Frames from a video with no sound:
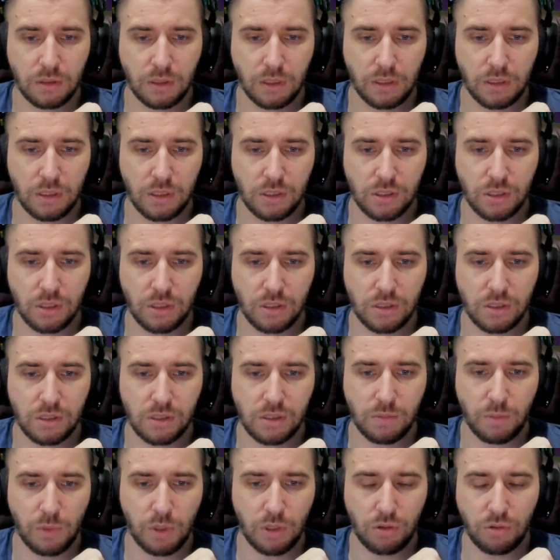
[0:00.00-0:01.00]
конечно же,
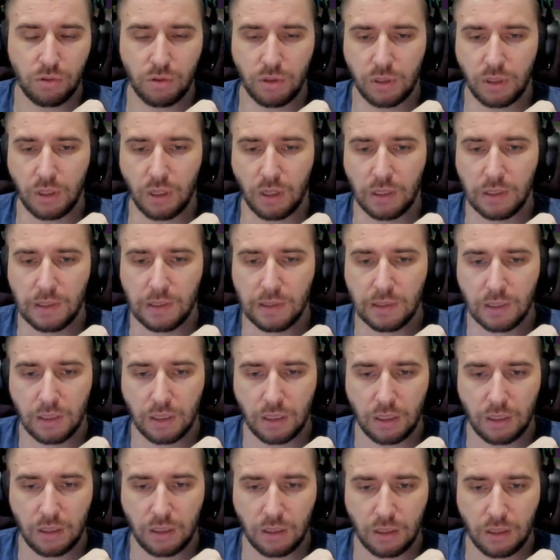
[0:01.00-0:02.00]
землеройка.
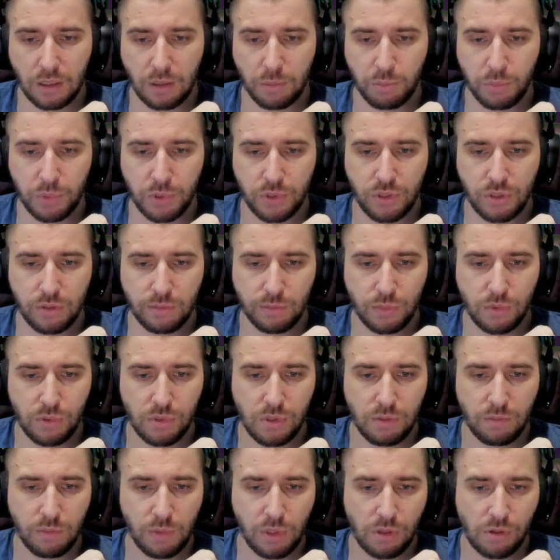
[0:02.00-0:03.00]
А, почему
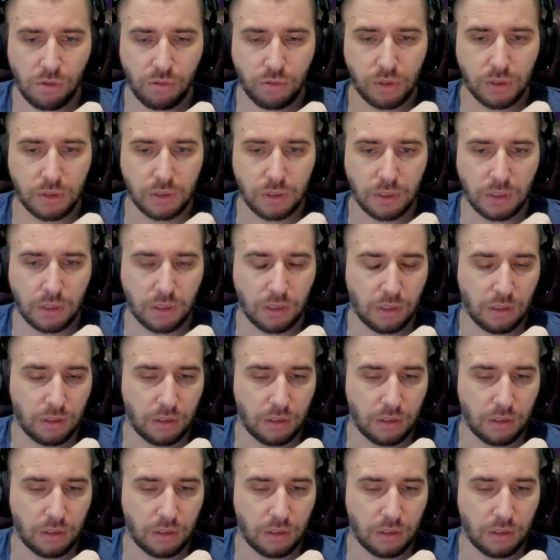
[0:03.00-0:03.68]
землеройка?